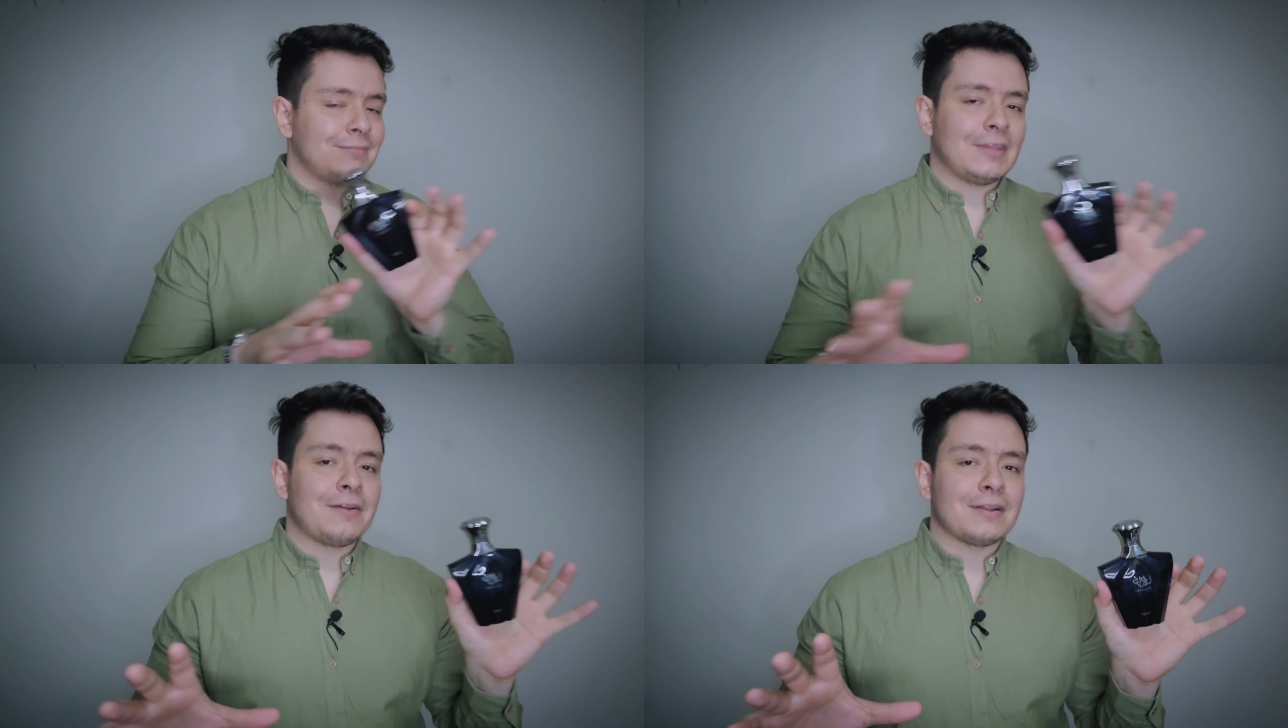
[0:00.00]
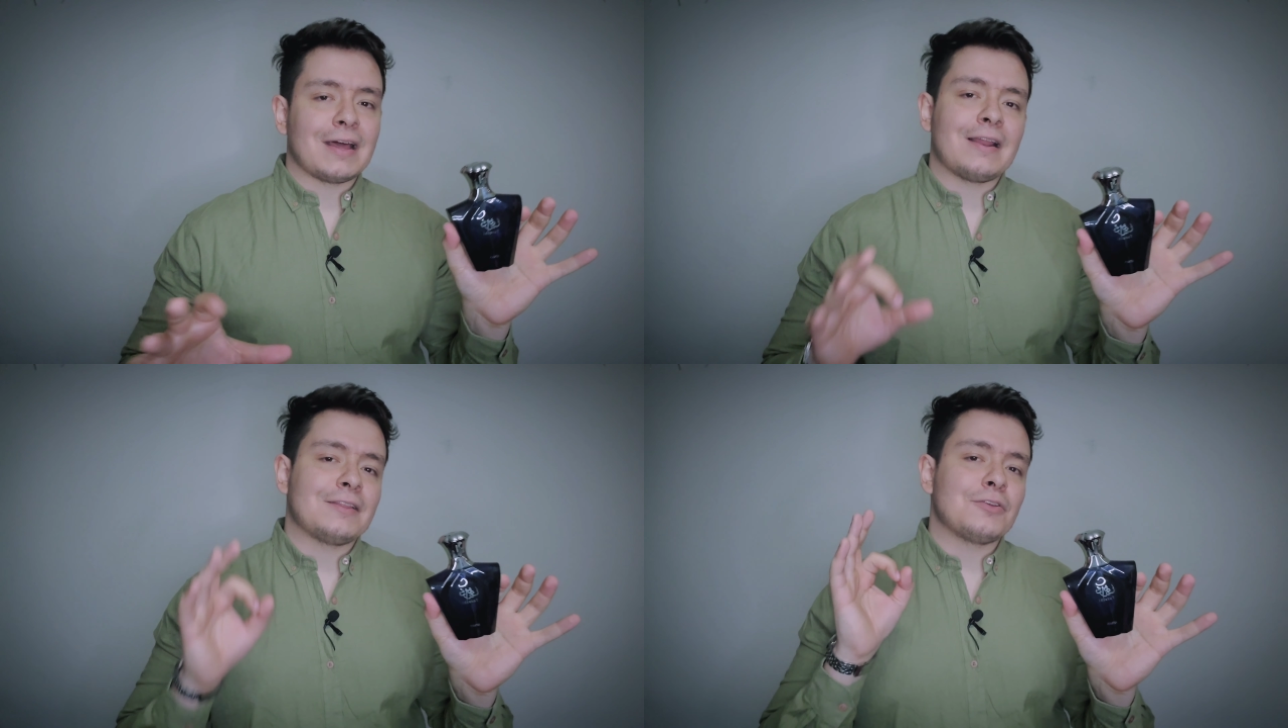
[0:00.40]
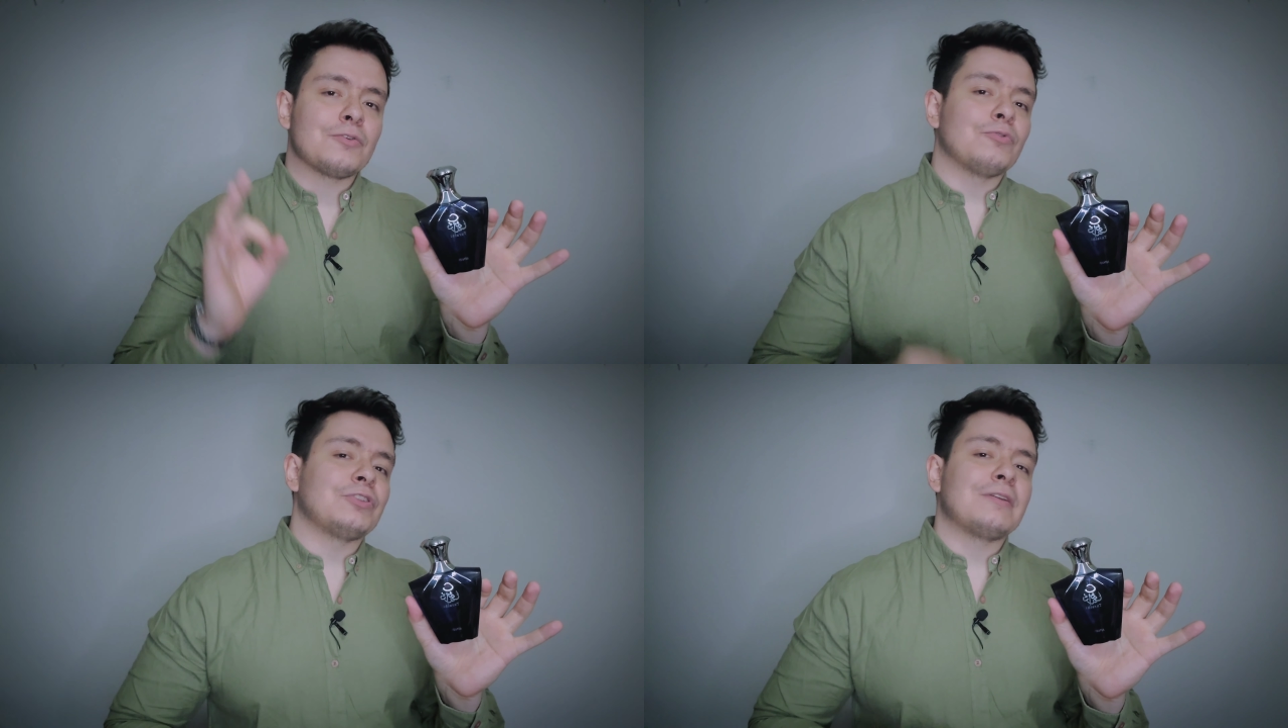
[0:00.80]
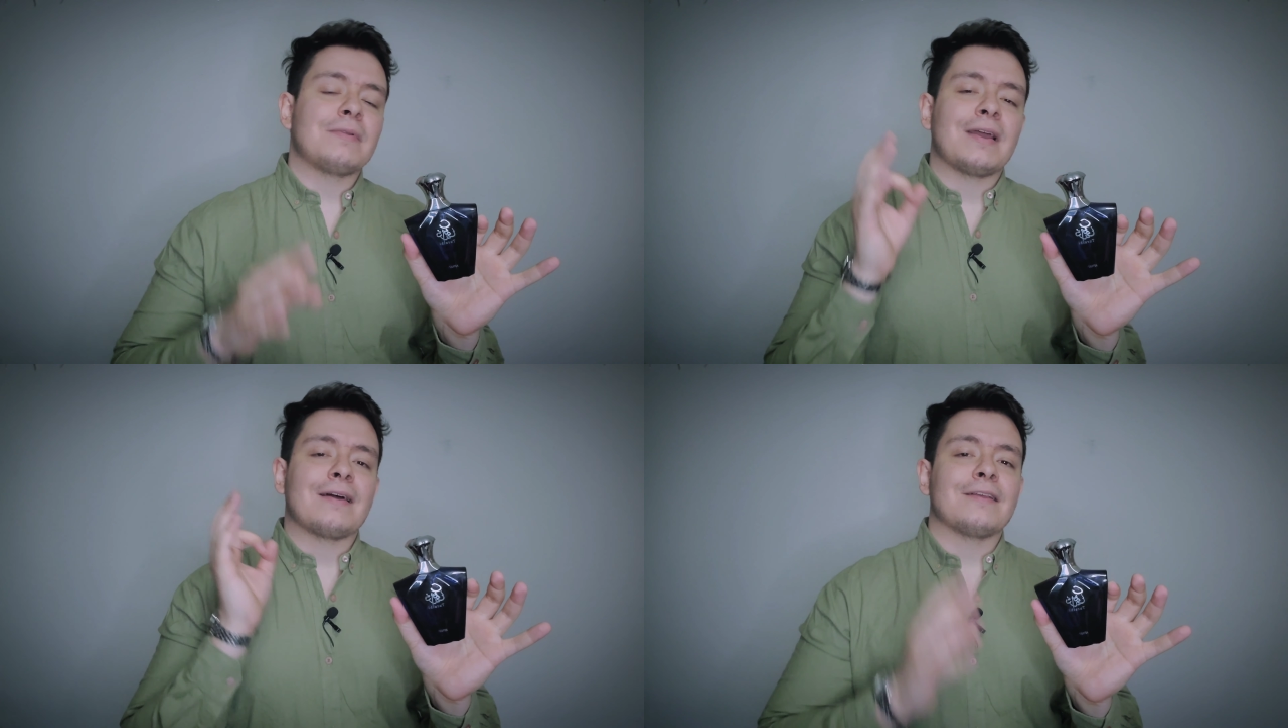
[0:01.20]
de verdad el
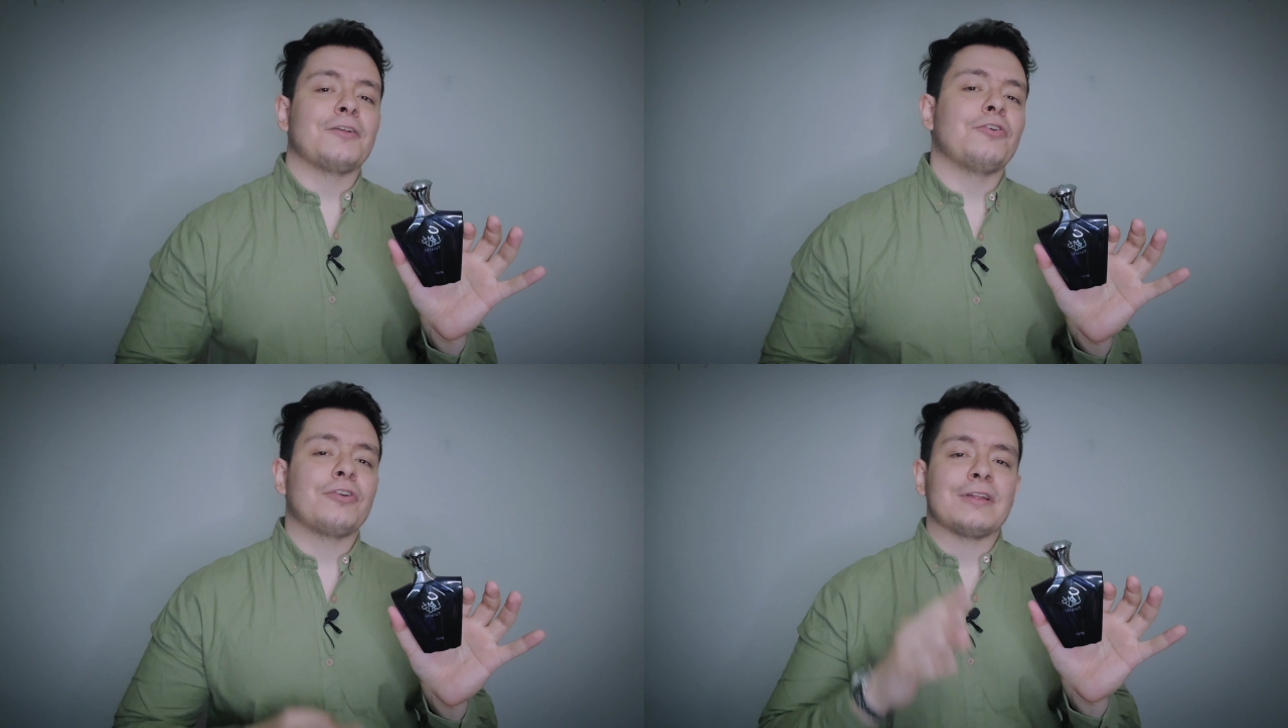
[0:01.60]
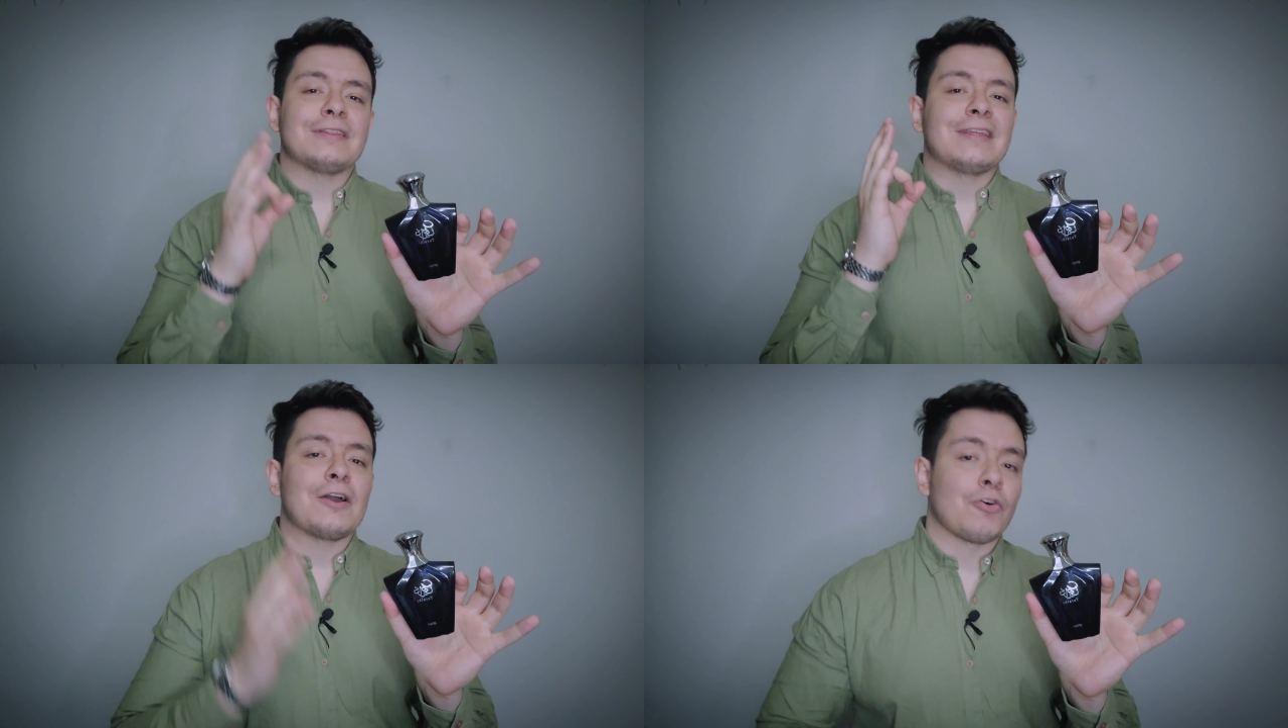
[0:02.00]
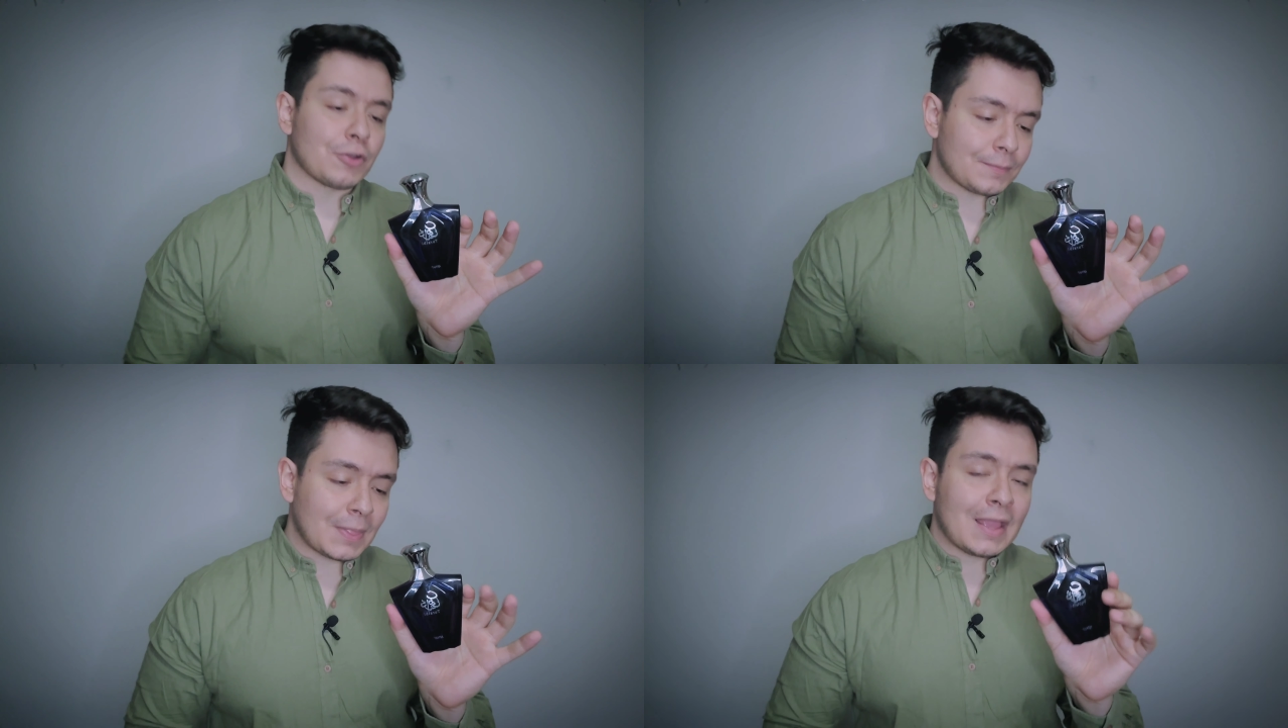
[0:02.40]
indiscutible ganador de hoy.